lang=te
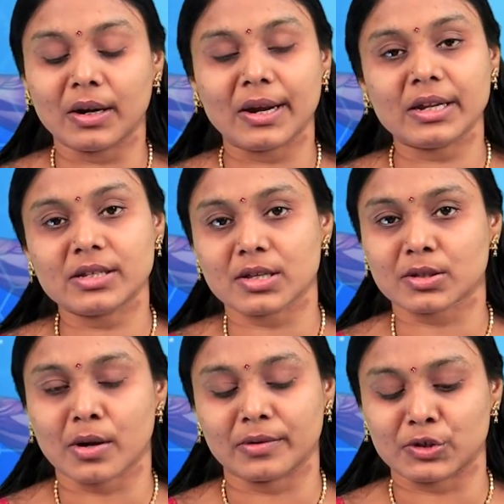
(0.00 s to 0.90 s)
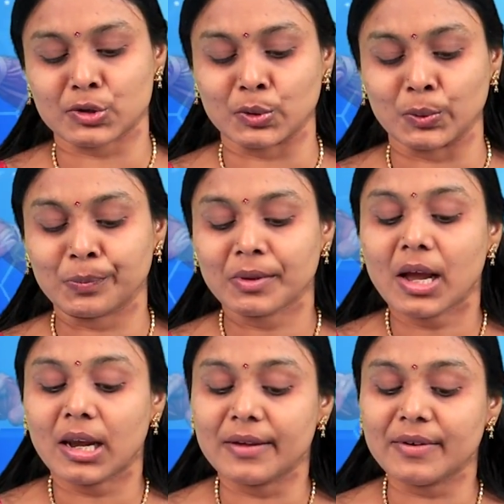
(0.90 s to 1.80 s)
పనులన్నీ చేసుకోవచ్చు
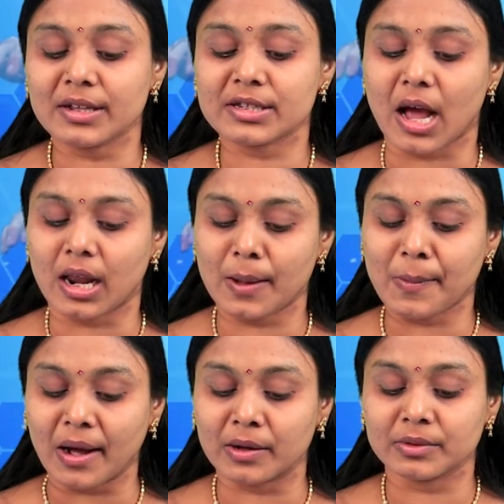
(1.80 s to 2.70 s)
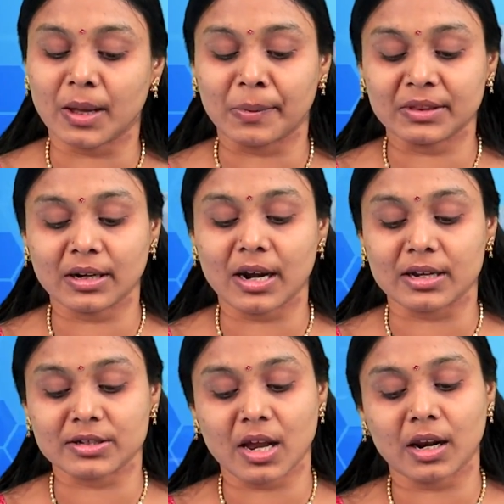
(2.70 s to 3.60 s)
లివర్ చాలా భాగం దెబ్బతిన్న
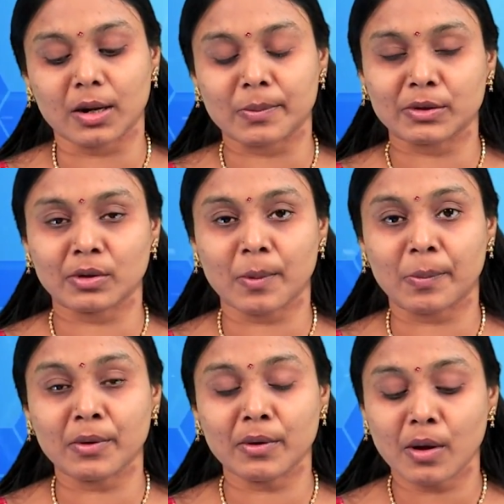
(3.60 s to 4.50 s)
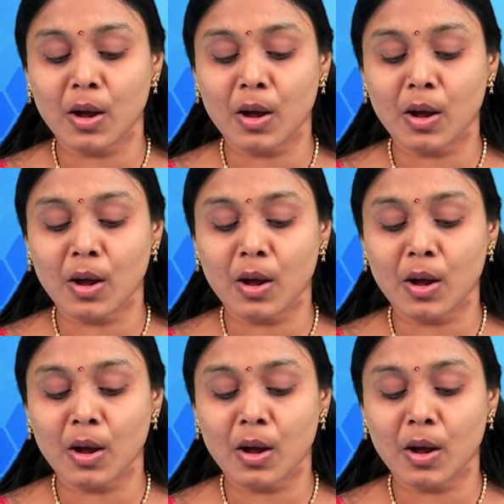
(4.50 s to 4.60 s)
లక్షణాలు కనబడుతున్నప్పుడు